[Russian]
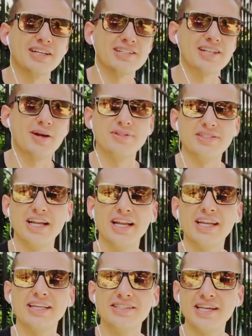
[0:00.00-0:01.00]
на самом
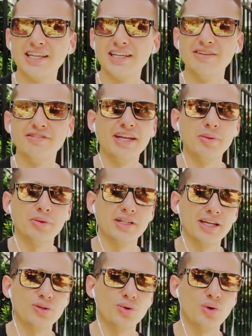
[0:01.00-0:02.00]
деле деньги и время
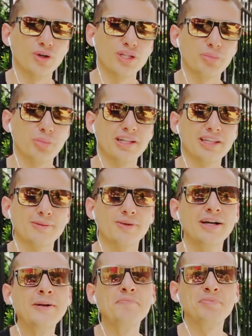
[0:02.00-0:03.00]
на это уходит. Поэтому
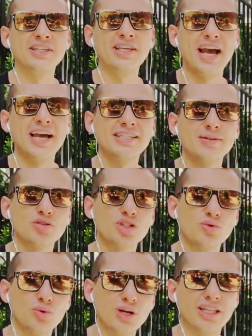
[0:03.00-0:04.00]
я этим
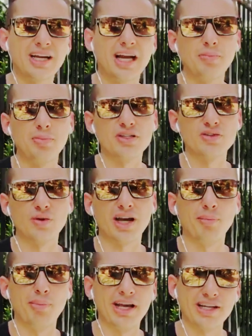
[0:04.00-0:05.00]
живу, я накопил свой
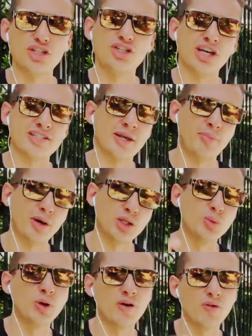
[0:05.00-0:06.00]
комплект, сейчас я
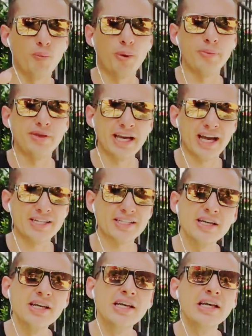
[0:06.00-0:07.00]
подумаю его поменять.
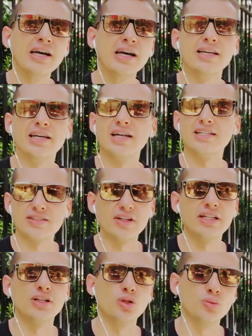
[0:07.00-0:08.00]
Я
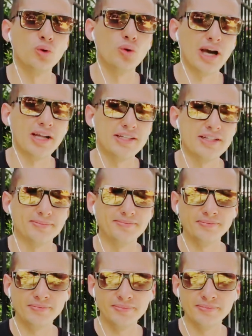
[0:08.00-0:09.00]
действительно думаю уходить с